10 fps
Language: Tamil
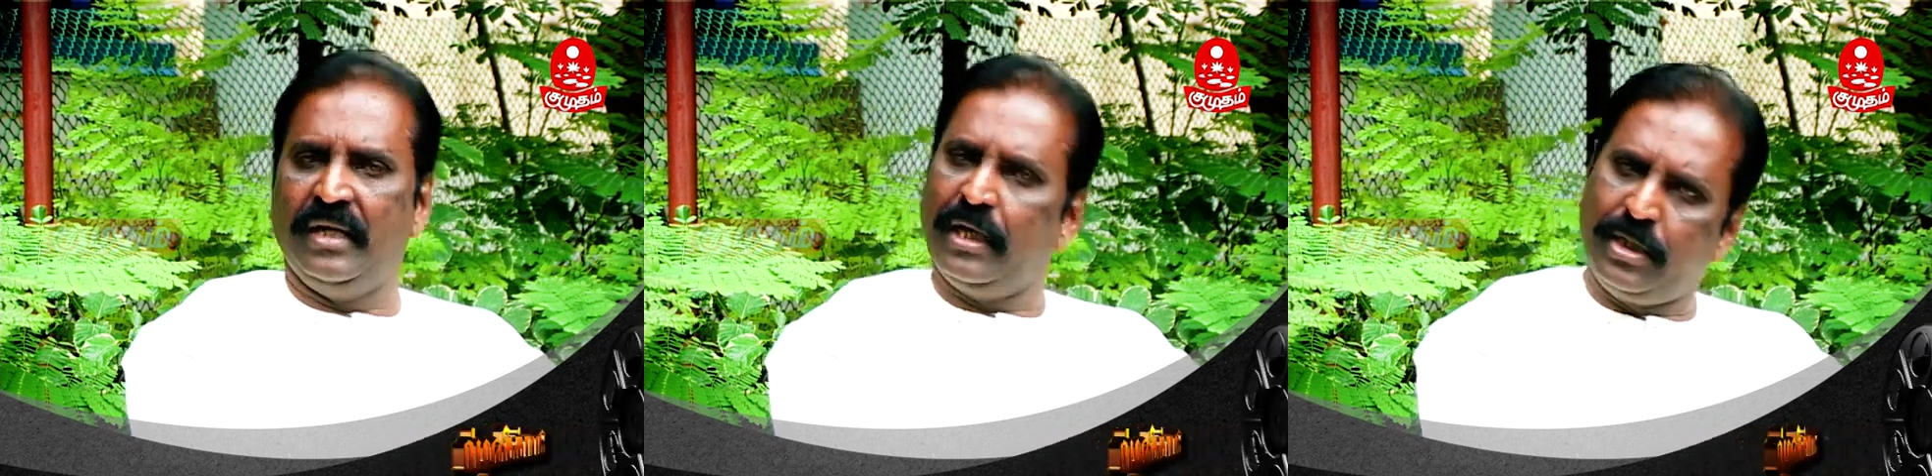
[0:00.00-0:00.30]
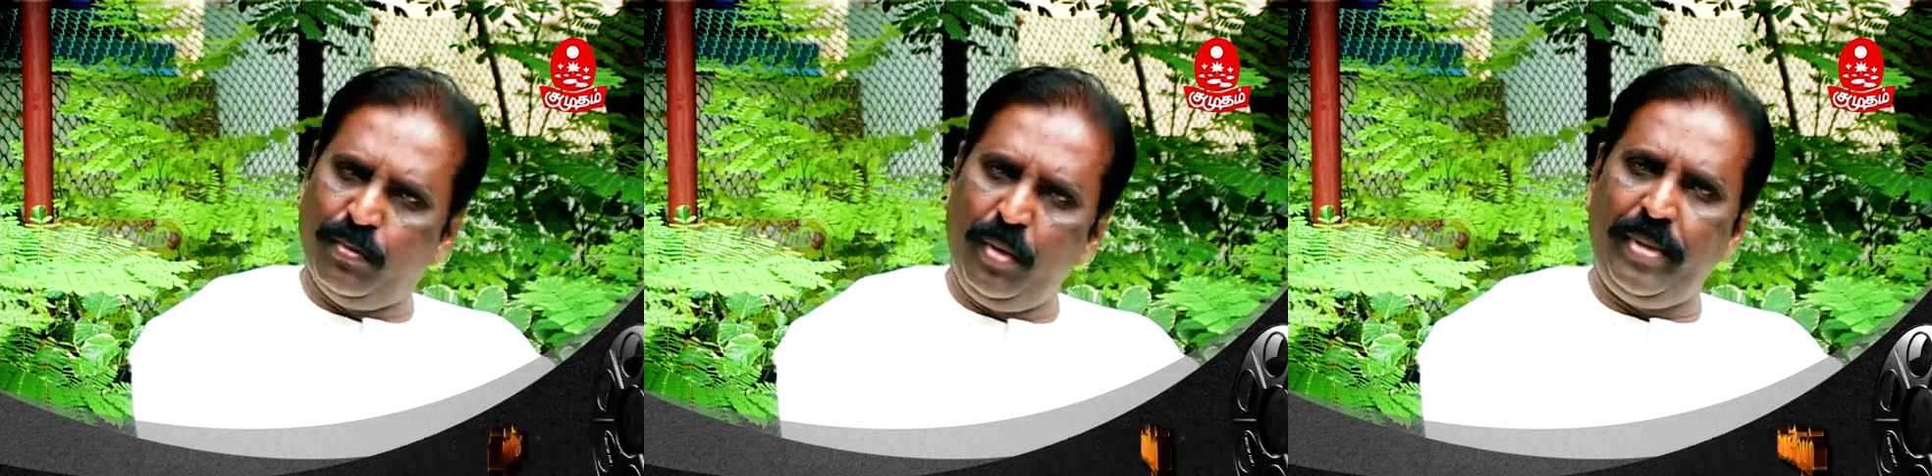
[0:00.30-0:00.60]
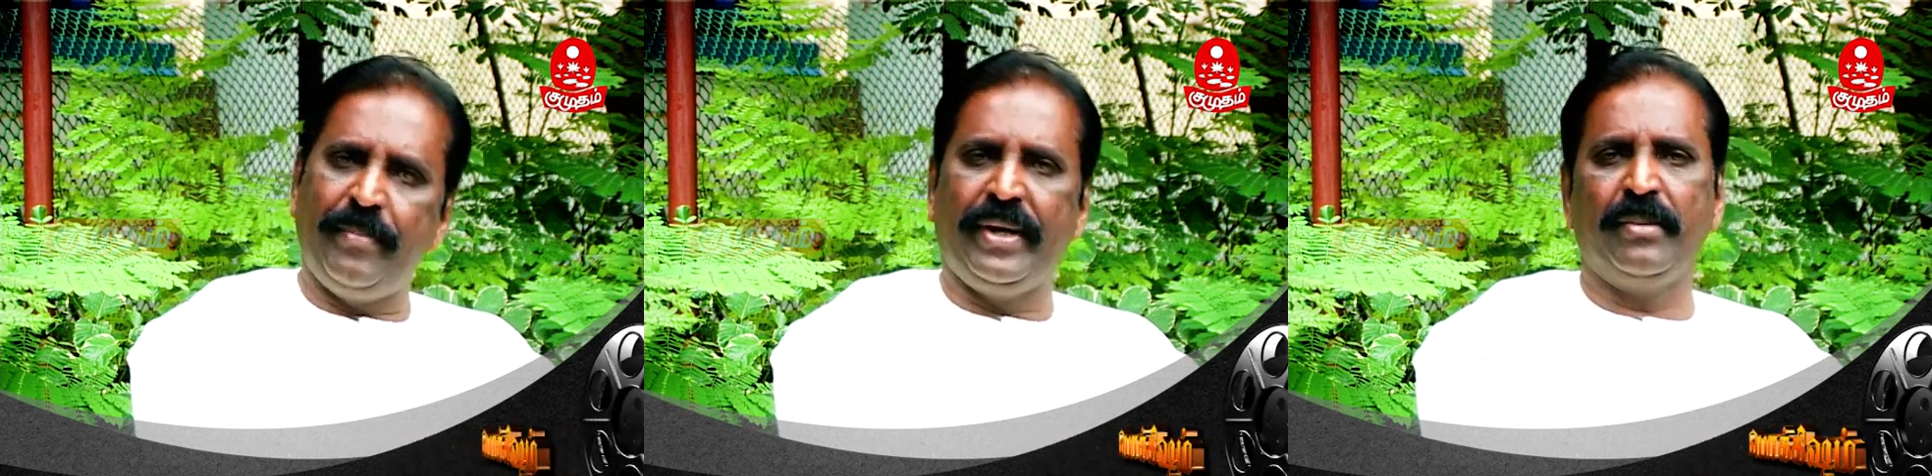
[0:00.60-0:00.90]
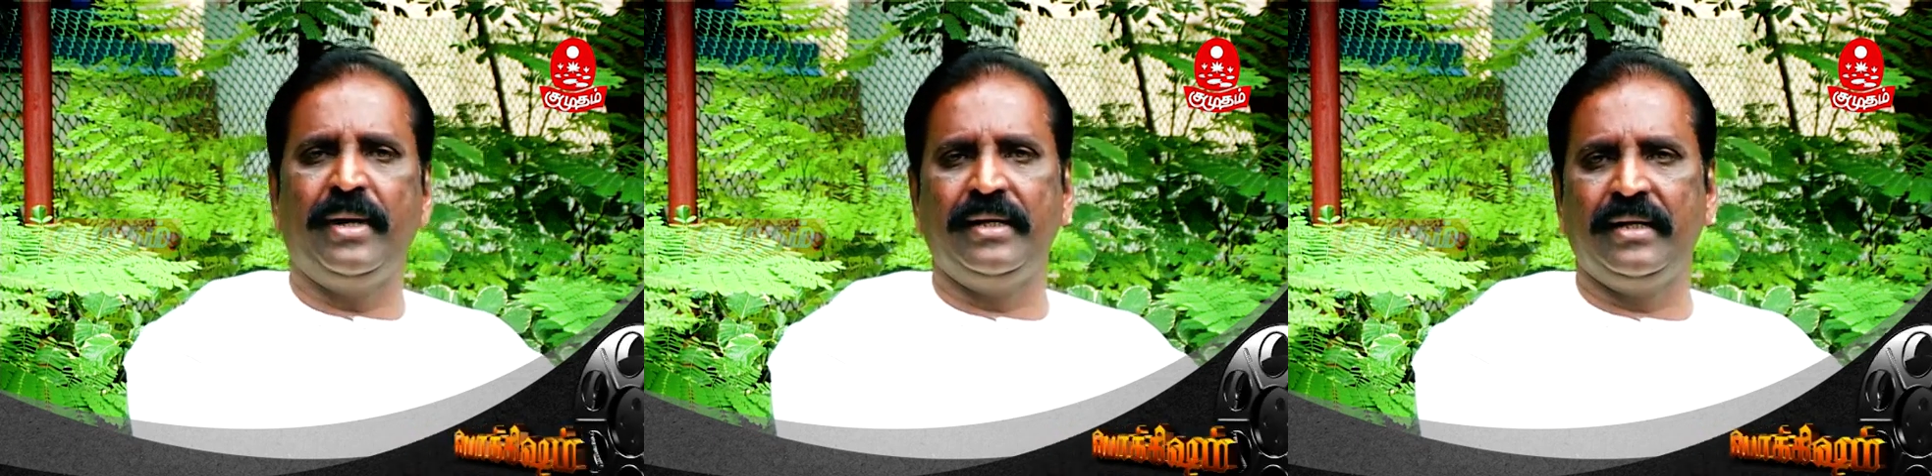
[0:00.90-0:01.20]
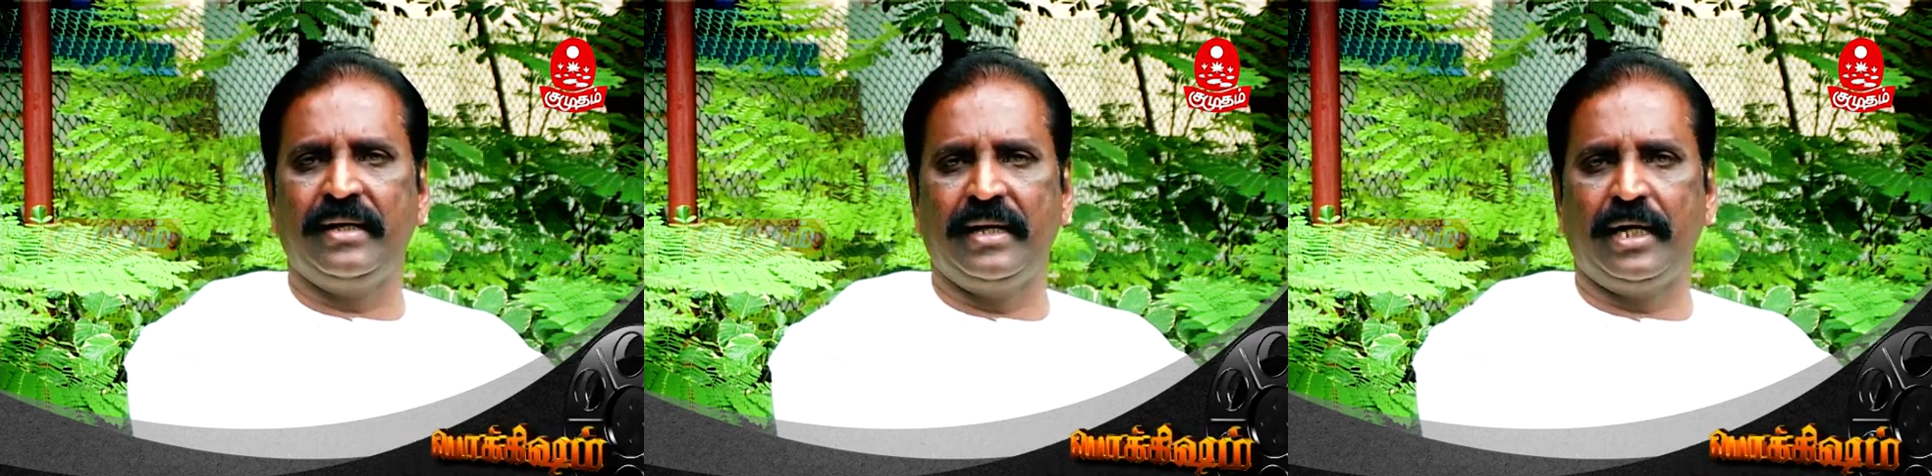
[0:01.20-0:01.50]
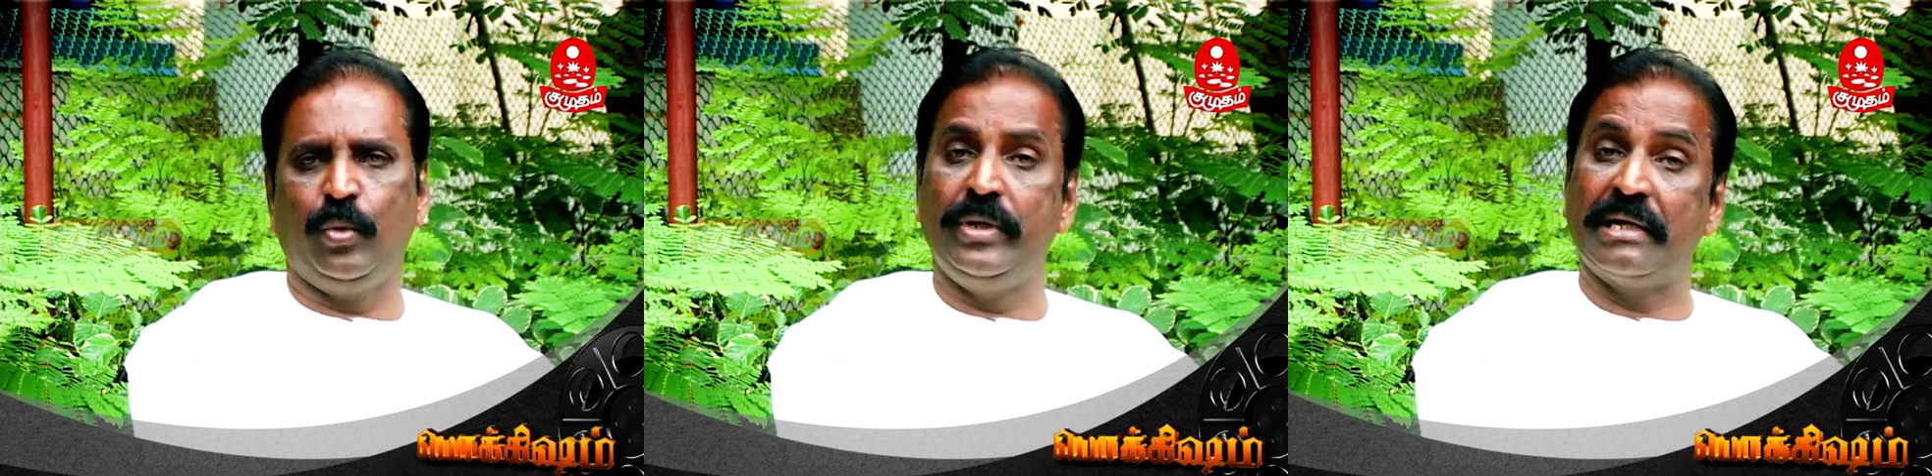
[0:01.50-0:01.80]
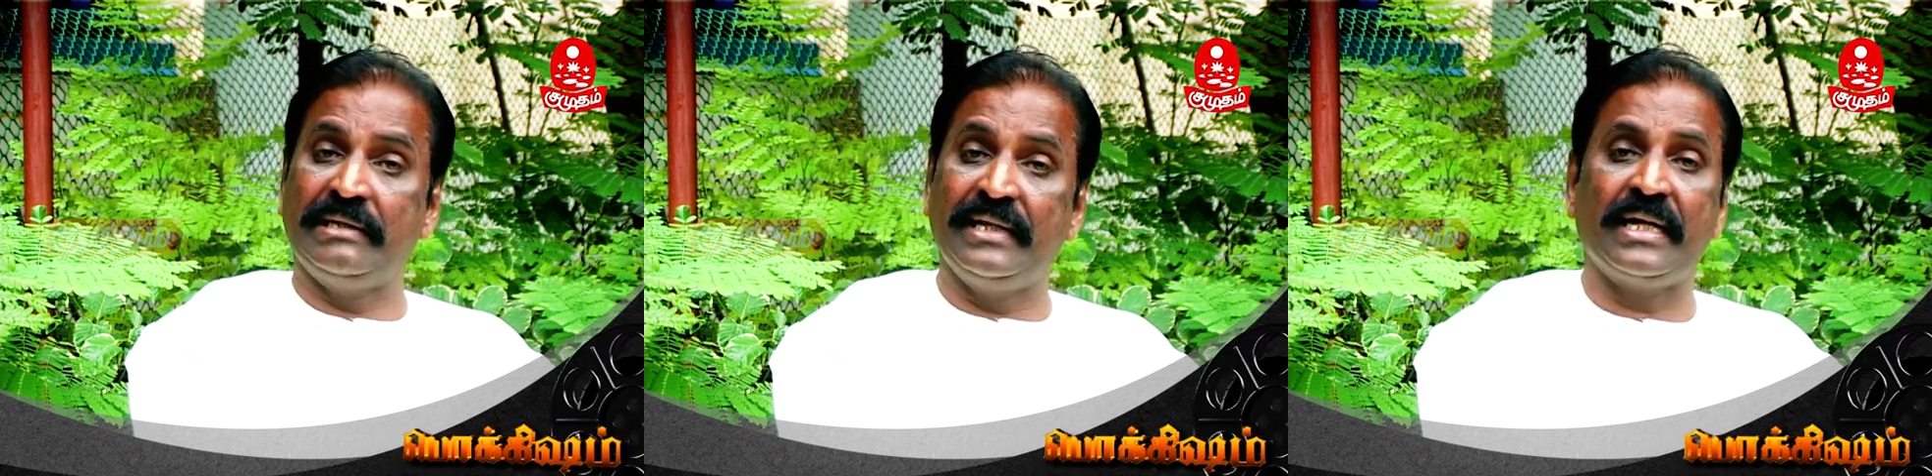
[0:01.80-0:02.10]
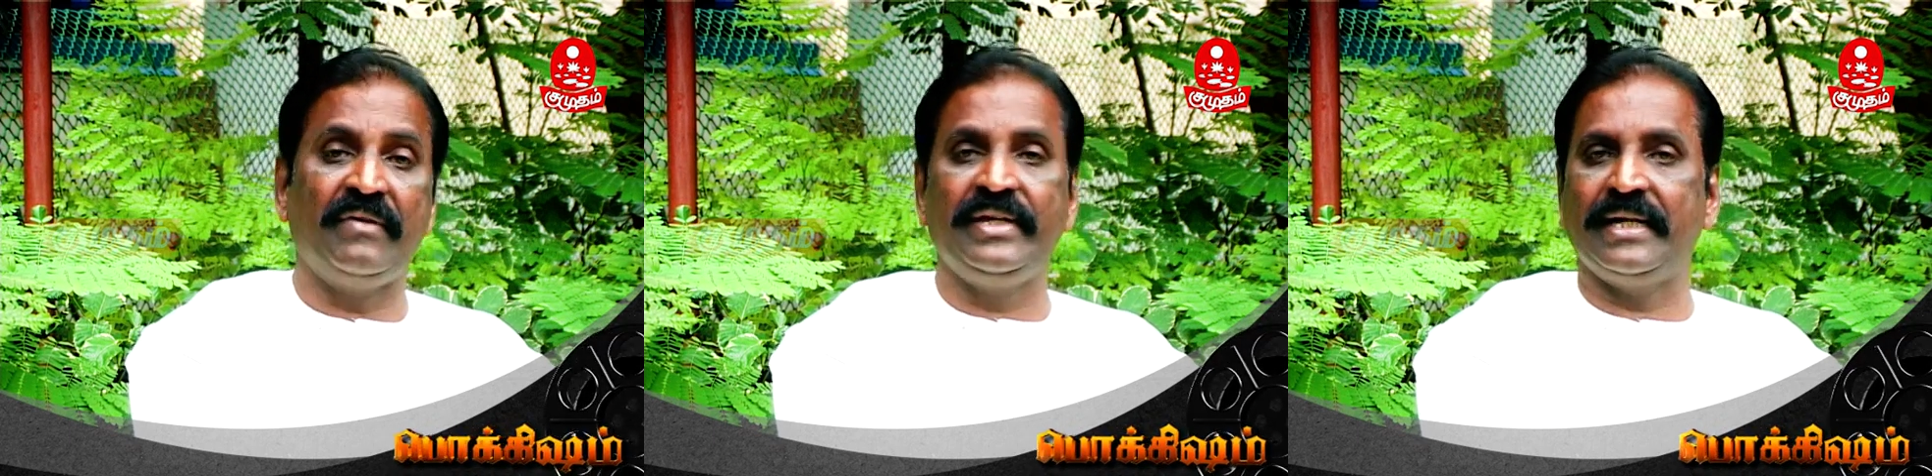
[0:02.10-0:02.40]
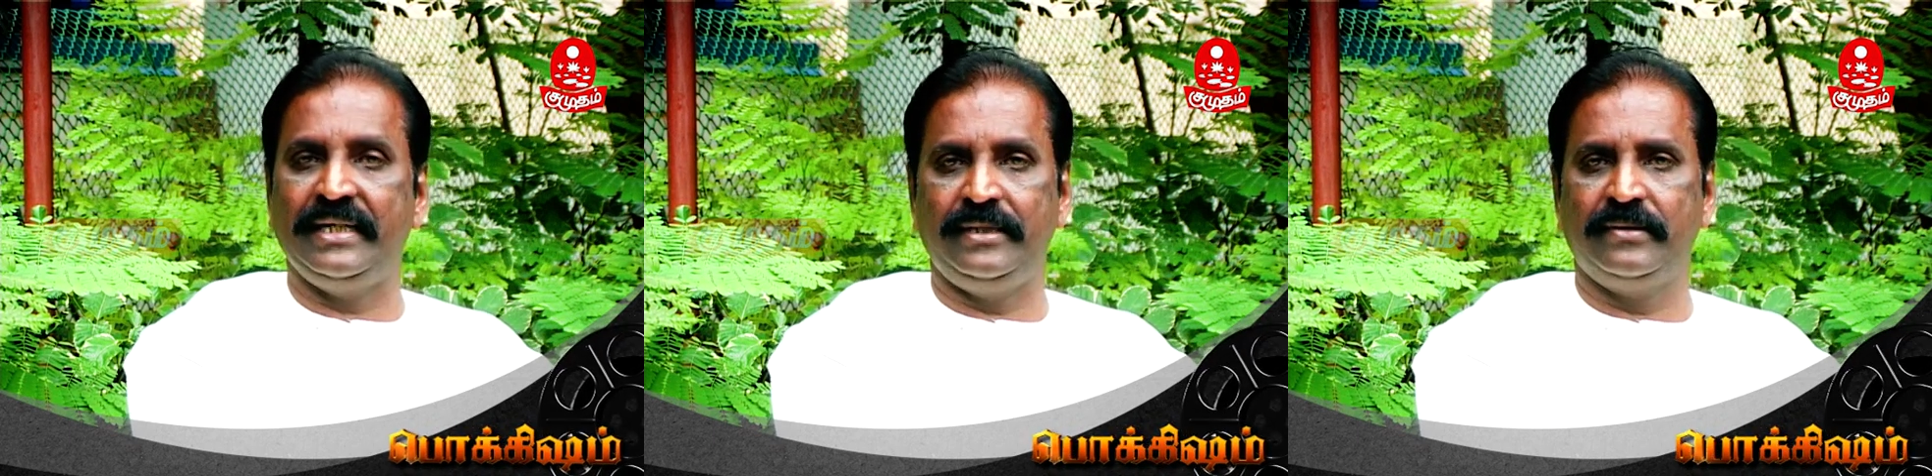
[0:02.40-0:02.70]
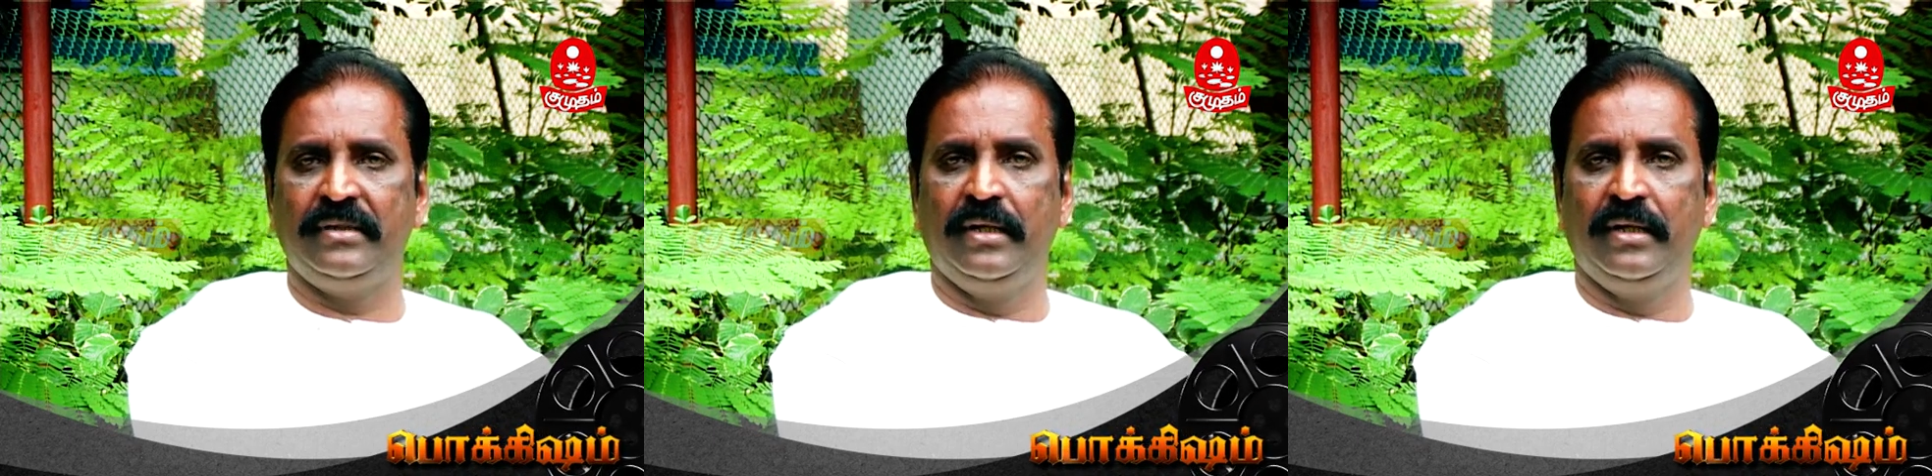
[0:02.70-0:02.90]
எனக்கு முன்பே பரிமாறி இருக்கிறார்கள் உயர்ந்த கவிஞர்கள்